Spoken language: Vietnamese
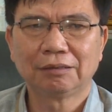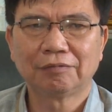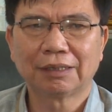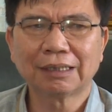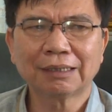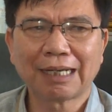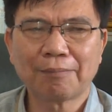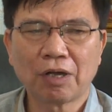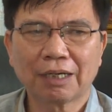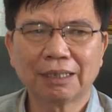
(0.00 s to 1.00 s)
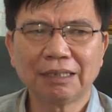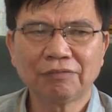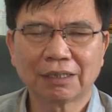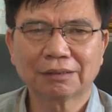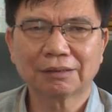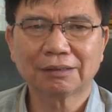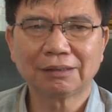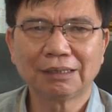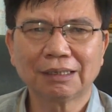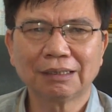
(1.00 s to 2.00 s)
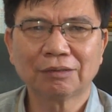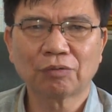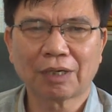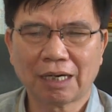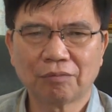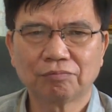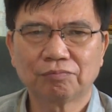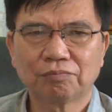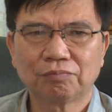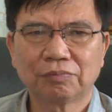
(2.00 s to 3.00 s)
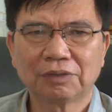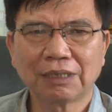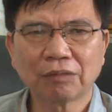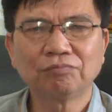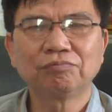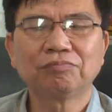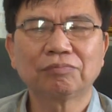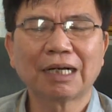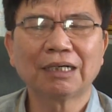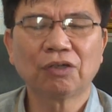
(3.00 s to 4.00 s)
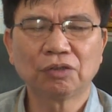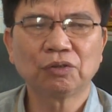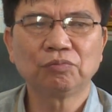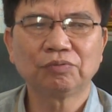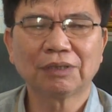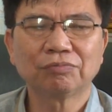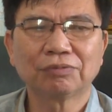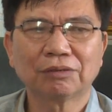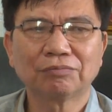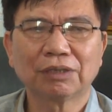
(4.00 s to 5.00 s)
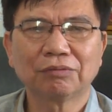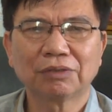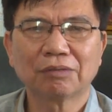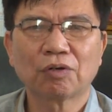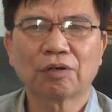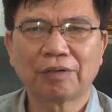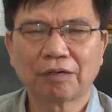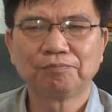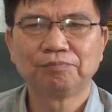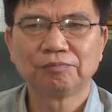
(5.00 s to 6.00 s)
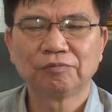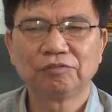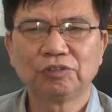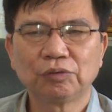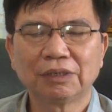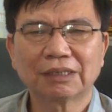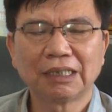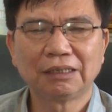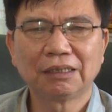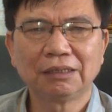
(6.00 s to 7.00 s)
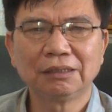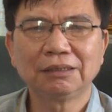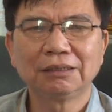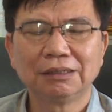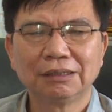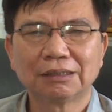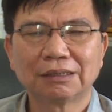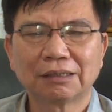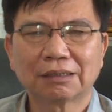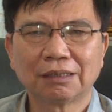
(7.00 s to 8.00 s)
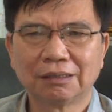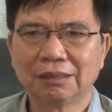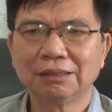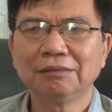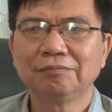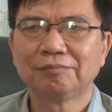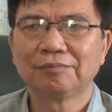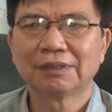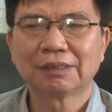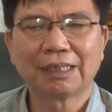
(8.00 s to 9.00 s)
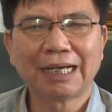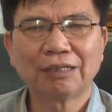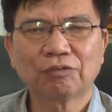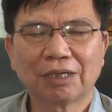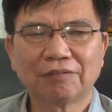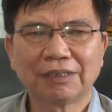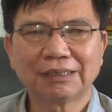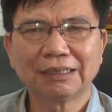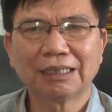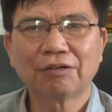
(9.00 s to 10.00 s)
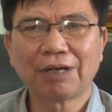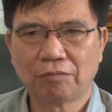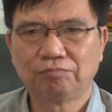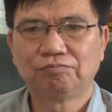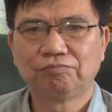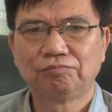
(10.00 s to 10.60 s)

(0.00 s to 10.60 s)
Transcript: về tất cả mọi các lĩnh vực, những cái hoạt động trong các cái nội dung trong trong trong trong bộ lao động, ví dụ như tiền lương, tiền thưởng, rồi an toàn vệ sinh lao động,